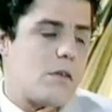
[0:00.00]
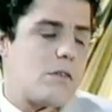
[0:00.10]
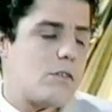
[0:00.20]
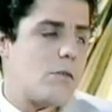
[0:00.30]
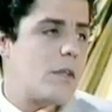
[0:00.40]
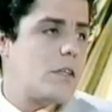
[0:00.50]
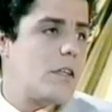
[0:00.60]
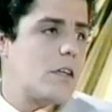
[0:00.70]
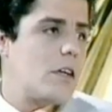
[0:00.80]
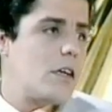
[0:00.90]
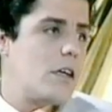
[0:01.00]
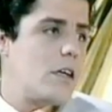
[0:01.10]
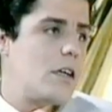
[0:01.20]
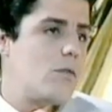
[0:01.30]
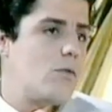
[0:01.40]
se sobreentiende
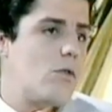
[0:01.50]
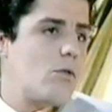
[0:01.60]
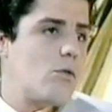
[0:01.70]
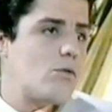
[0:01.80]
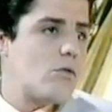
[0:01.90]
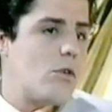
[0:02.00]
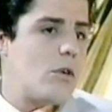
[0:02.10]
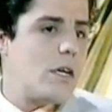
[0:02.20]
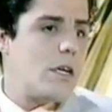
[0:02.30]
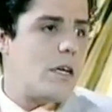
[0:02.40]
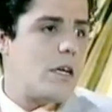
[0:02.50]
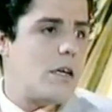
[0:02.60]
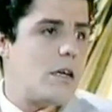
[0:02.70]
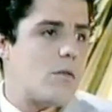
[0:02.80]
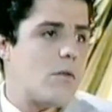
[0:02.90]
que en un concurso
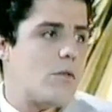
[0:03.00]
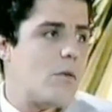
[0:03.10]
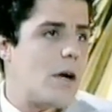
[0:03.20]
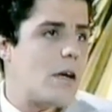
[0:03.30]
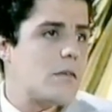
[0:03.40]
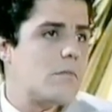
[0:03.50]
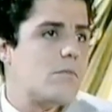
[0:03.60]
eh, cuando vas